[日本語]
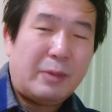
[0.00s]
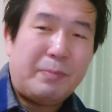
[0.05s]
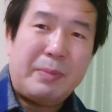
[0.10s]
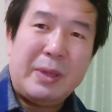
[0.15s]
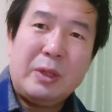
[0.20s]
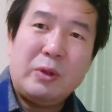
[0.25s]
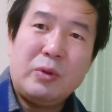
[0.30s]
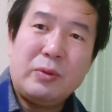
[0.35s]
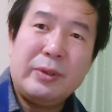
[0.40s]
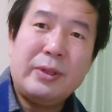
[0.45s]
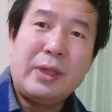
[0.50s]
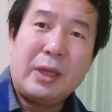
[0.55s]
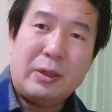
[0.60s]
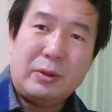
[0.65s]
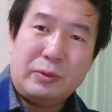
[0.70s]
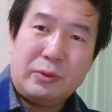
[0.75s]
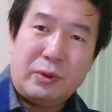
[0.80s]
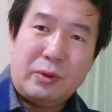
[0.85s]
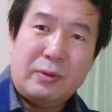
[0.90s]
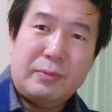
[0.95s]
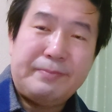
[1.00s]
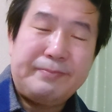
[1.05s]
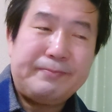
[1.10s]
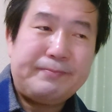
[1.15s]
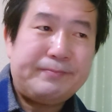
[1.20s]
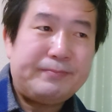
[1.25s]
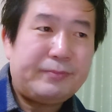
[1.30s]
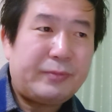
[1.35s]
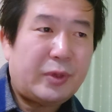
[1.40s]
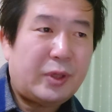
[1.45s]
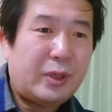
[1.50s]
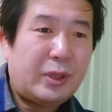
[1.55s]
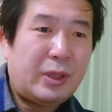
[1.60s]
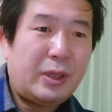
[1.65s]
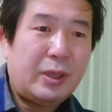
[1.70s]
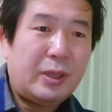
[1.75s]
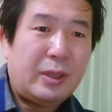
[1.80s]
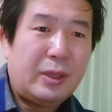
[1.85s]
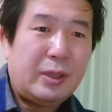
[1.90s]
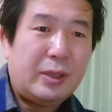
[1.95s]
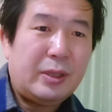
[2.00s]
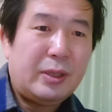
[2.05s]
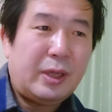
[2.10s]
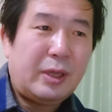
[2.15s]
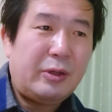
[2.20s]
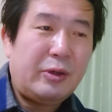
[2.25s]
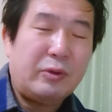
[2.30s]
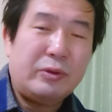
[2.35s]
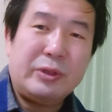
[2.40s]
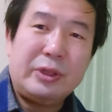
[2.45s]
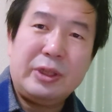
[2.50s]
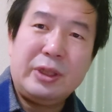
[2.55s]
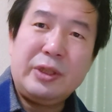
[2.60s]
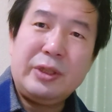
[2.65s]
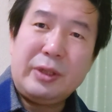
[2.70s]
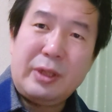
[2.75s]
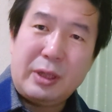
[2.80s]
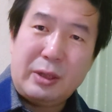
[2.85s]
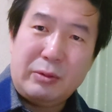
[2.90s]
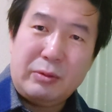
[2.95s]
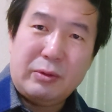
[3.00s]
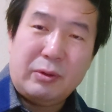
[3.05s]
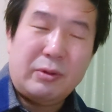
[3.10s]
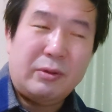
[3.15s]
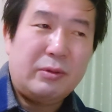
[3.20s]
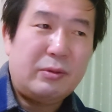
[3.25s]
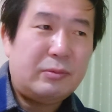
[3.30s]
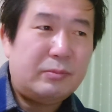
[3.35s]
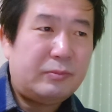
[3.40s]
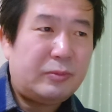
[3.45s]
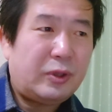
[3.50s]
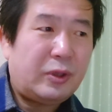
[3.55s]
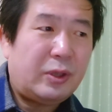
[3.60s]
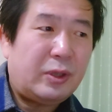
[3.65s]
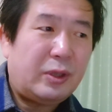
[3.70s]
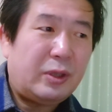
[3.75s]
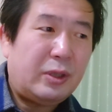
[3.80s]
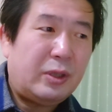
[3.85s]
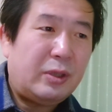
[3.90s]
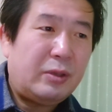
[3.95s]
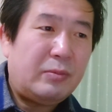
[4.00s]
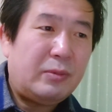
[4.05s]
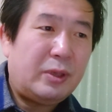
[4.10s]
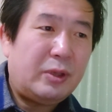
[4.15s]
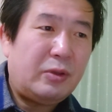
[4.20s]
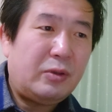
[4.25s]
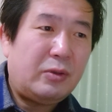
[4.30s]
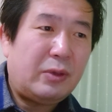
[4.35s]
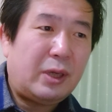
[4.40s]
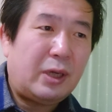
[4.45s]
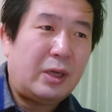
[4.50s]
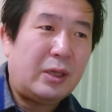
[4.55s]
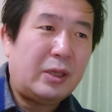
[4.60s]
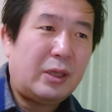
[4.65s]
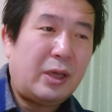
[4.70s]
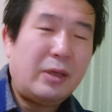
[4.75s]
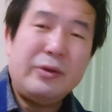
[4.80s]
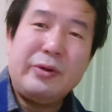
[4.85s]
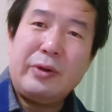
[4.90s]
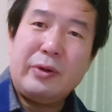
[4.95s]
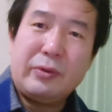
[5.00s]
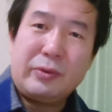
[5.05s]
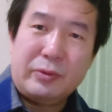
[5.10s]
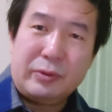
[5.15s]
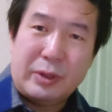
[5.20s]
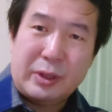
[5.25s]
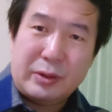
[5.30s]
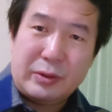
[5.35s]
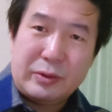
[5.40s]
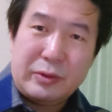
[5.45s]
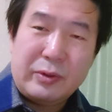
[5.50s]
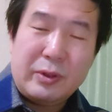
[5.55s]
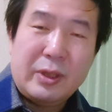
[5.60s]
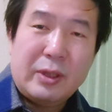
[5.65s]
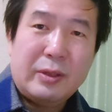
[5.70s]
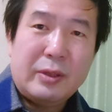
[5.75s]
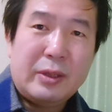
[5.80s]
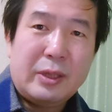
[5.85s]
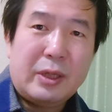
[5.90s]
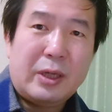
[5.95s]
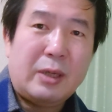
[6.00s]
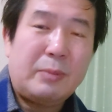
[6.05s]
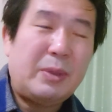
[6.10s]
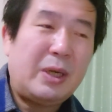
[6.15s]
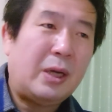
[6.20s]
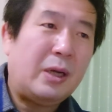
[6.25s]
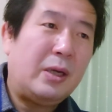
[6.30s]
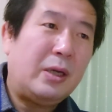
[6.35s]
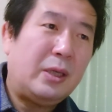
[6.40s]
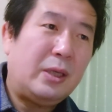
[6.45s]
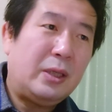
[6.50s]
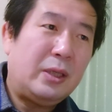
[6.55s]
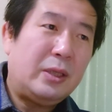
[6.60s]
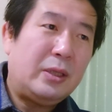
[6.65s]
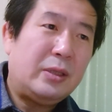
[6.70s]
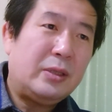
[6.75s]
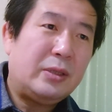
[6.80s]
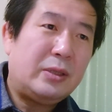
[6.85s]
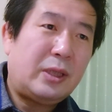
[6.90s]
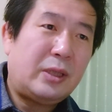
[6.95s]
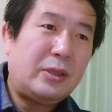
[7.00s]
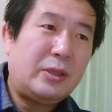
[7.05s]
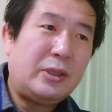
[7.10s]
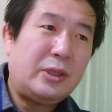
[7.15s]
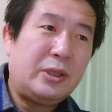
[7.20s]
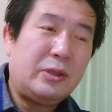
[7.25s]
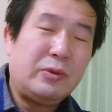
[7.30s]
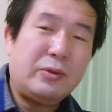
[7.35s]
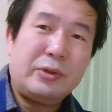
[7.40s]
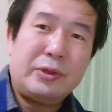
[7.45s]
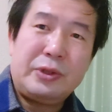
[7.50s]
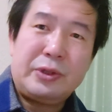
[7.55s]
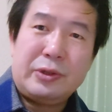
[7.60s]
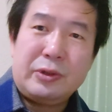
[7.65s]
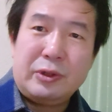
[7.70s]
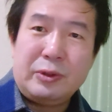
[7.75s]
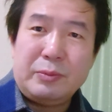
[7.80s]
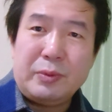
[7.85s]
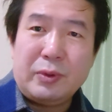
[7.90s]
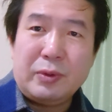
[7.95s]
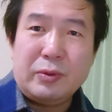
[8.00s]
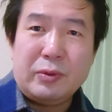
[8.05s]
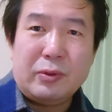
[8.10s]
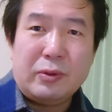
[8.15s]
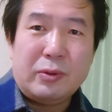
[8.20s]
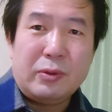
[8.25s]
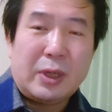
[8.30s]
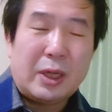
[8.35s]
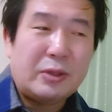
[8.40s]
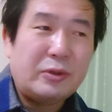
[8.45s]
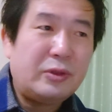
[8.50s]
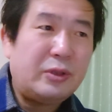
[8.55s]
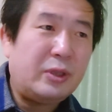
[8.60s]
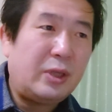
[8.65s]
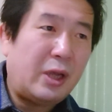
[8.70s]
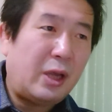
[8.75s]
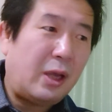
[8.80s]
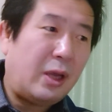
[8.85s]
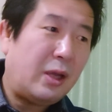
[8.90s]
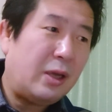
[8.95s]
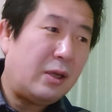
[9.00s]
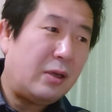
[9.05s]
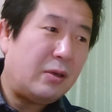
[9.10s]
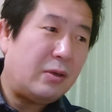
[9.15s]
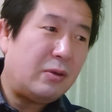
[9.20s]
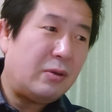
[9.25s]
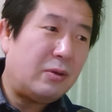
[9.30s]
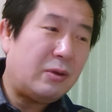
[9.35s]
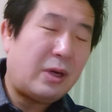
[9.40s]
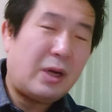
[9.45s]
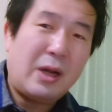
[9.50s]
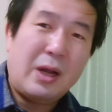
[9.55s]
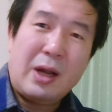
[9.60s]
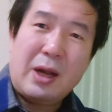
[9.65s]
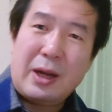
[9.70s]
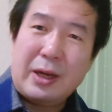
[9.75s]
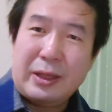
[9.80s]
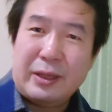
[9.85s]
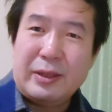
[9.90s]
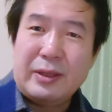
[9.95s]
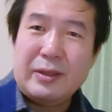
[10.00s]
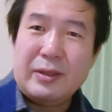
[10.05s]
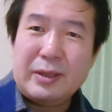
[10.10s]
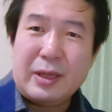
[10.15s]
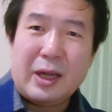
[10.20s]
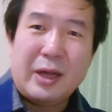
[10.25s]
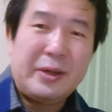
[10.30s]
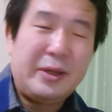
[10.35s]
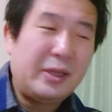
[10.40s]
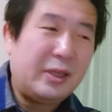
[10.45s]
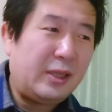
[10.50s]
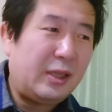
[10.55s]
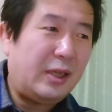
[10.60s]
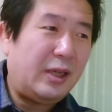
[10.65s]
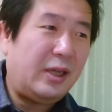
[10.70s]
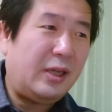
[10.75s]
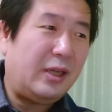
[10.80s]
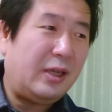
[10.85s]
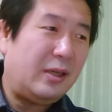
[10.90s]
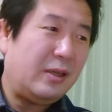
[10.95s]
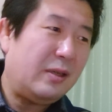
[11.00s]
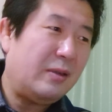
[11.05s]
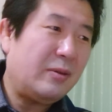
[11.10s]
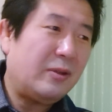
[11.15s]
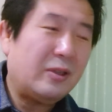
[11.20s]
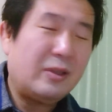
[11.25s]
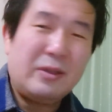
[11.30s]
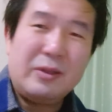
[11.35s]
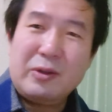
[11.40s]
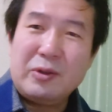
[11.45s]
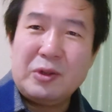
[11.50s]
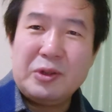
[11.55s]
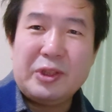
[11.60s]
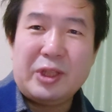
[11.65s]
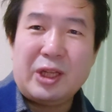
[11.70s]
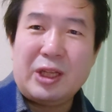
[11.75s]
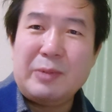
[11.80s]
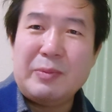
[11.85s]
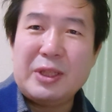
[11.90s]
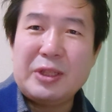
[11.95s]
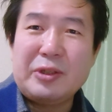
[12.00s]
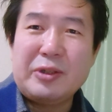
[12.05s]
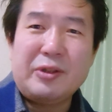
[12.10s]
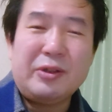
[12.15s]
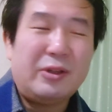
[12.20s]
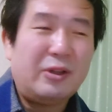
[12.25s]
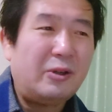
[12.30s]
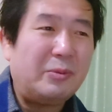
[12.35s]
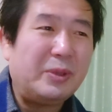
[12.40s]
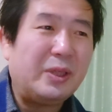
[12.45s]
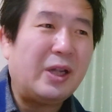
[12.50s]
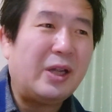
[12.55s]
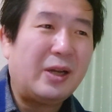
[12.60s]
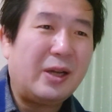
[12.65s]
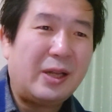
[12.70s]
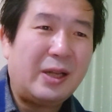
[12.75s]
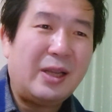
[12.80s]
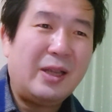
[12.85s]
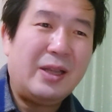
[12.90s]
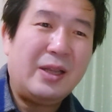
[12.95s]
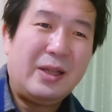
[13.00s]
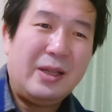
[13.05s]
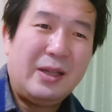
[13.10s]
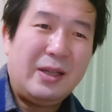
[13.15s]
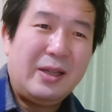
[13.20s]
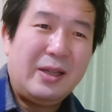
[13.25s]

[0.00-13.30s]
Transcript: てっぺん取ってやると。ね。権力握ってやると。まあ、要は権力なんですよね。だからまあ、サッチと一緒に木刀を担いで、ほら、姉貴、のしてきましょうよ、みたいなね。